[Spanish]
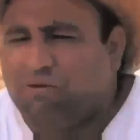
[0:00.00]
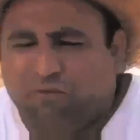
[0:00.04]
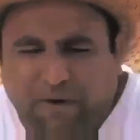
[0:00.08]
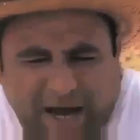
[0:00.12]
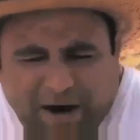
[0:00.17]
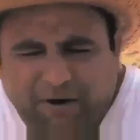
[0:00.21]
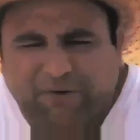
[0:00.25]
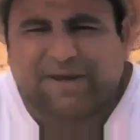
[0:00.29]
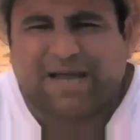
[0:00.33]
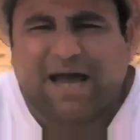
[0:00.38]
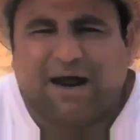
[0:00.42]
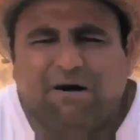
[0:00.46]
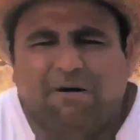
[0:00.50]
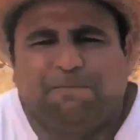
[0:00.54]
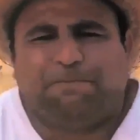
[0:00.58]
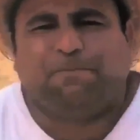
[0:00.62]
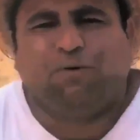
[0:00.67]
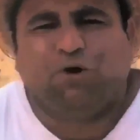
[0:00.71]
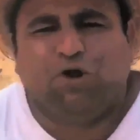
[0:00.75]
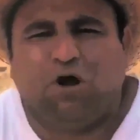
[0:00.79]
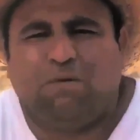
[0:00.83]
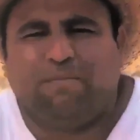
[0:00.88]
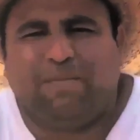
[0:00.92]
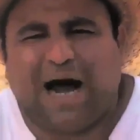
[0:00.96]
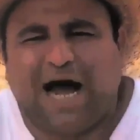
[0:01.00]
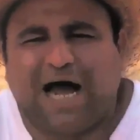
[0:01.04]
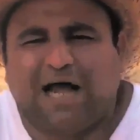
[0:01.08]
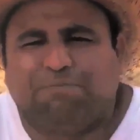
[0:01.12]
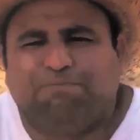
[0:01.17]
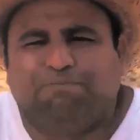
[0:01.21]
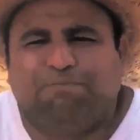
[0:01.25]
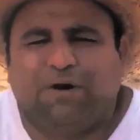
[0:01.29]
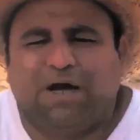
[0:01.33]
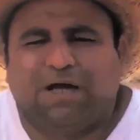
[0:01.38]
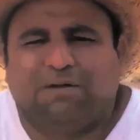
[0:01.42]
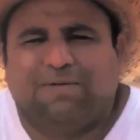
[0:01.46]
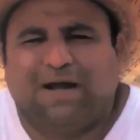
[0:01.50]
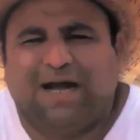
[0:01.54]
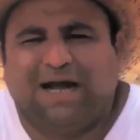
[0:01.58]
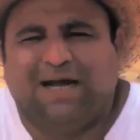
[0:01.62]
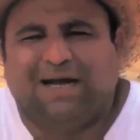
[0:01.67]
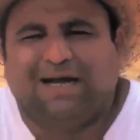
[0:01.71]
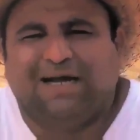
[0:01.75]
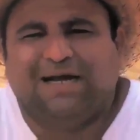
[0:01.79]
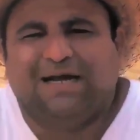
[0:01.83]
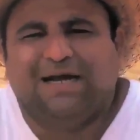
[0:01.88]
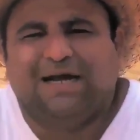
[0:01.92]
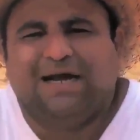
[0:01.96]
güero ya no pudo más, pues,
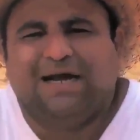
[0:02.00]
va.